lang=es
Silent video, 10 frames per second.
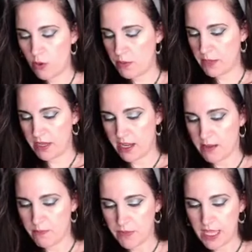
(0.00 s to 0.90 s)
o
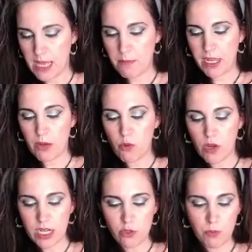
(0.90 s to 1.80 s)
primera para
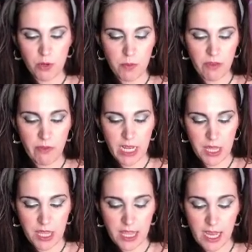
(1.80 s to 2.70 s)
buscar tu propia
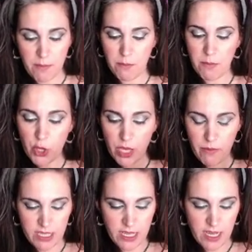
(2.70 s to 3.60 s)
felicidad. Veo que va
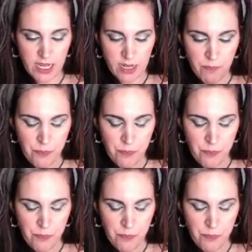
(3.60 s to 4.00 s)
a llegar